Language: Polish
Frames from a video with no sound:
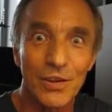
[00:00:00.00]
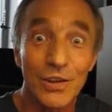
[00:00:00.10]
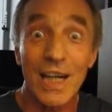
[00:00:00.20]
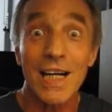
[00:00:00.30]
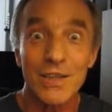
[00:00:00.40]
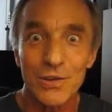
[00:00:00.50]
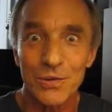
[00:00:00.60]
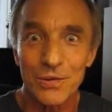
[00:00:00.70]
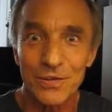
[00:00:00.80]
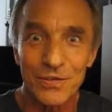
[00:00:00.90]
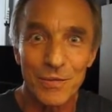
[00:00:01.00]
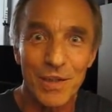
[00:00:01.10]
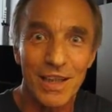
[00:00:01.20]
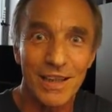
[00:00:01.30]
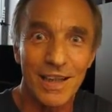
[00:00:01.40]
od razu
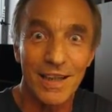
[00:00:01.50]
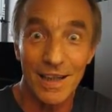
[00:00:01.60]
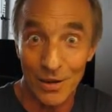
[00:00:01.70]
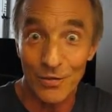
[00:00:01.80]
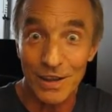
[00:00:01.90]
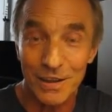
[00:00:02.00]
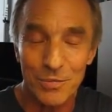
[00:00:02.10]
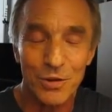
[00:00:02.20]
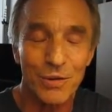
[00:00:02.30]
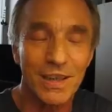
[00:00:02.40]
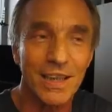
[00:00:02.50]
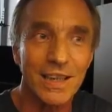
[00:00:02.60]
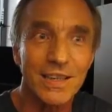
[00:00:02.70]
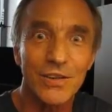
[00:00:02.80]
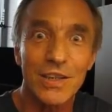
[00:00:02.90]
wymienia jako właśnie przykład herezji,